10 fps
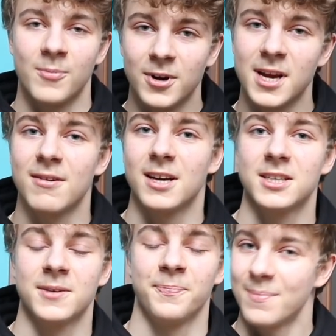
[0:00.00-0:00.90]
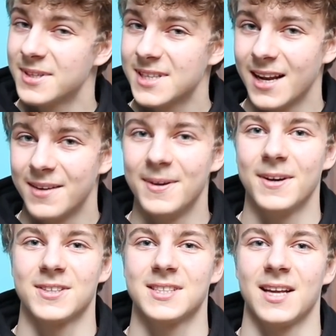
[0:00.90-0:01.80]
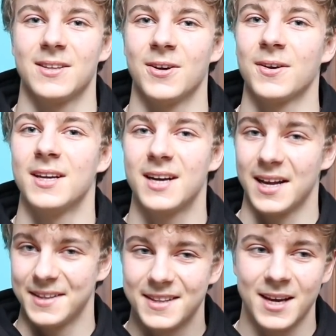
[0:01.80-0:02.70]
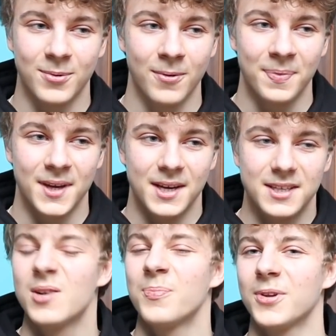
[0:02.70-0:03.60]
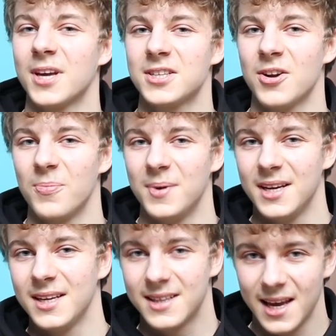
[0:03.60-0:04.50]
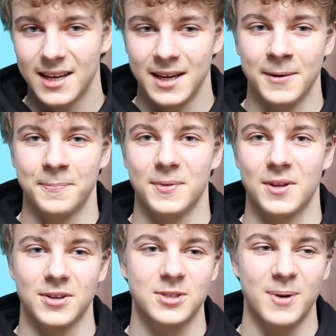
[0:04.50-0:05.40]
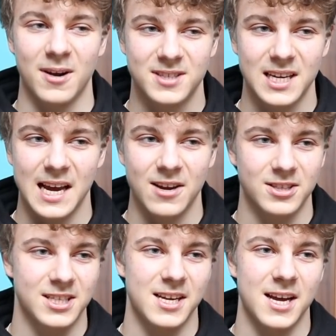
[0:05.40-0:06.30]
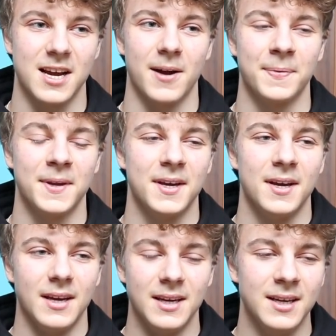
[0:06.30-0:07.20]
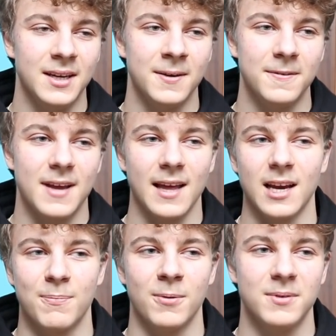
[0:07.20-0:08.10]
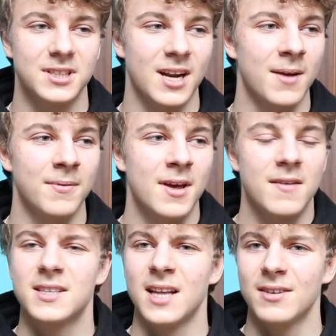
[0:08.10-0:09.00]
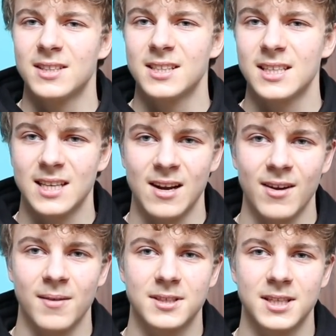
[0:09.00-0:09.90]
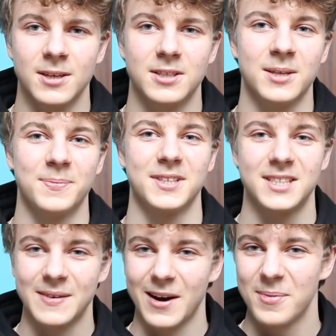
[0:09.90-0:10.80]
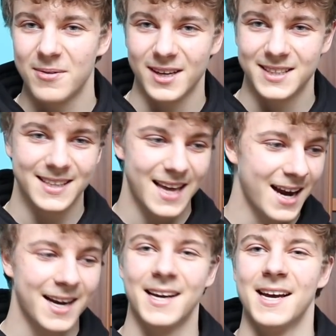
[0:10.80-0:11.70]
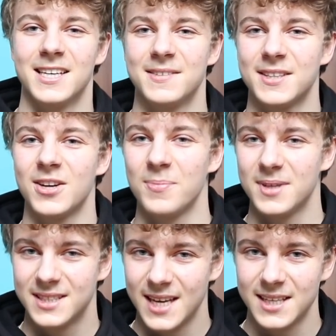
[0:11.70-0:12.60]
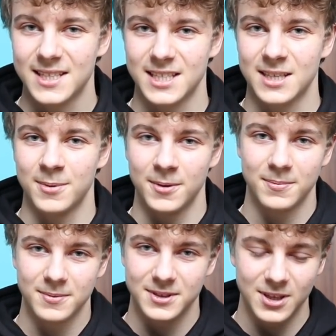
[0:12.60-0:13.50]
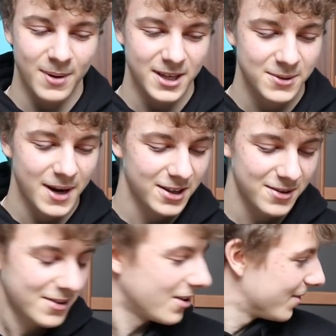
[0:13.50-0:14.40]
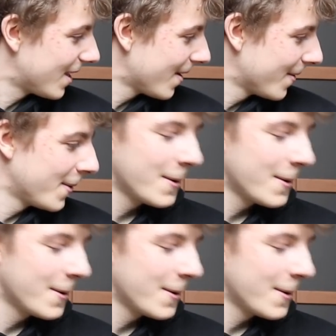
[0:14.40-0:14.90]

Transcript: ponieważ napisali mi ostatnio, kilka dni temu, że podeślą mi deki do sprawdzenia i ocenienia. I ja tak pomyślałem, że nawet się zastanawiałem, czy, czy przysyłają mi właśnie tak, czy wyślą mi zdjęcia, żebym zobaczył jak to wygląda.